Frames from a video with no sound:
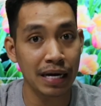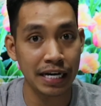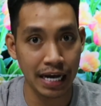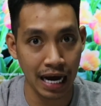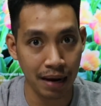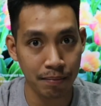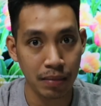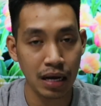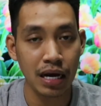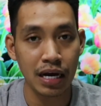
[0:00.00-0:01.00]
pendiam
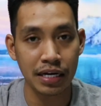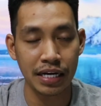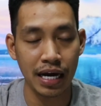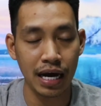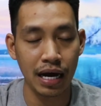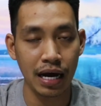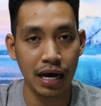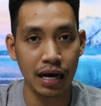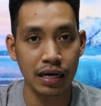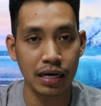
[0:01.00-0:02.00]
dia
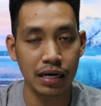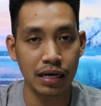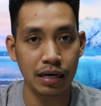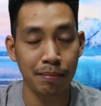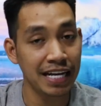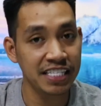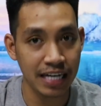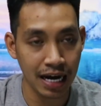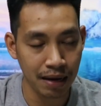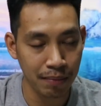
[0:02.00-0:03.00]
eh,
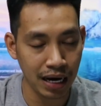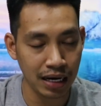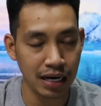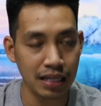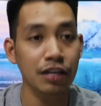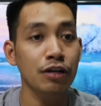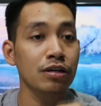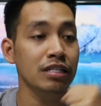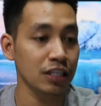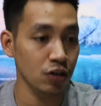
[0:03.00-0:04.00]
manja banget
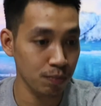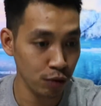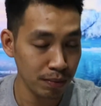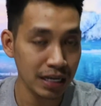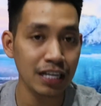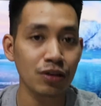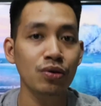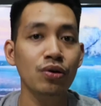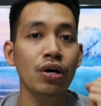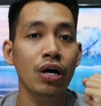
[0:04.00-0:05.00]
Cio pun
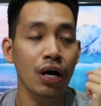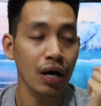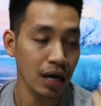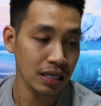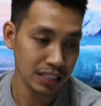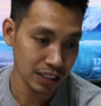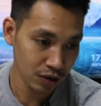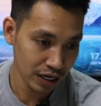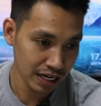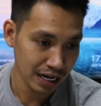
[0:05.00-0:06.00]
begitu Cio
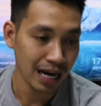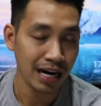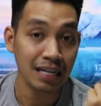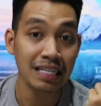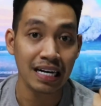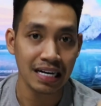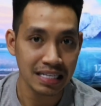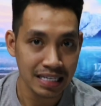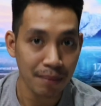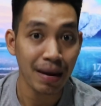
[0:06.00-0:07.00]
ini
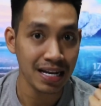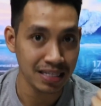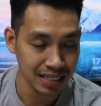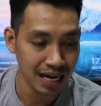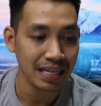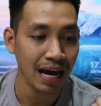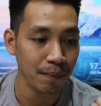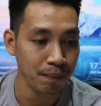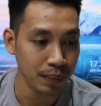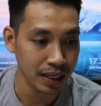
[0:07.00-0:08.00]
karakternya manja
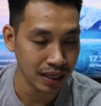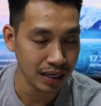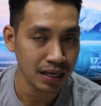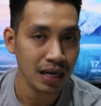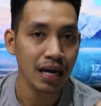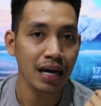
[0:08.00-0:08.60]
tapi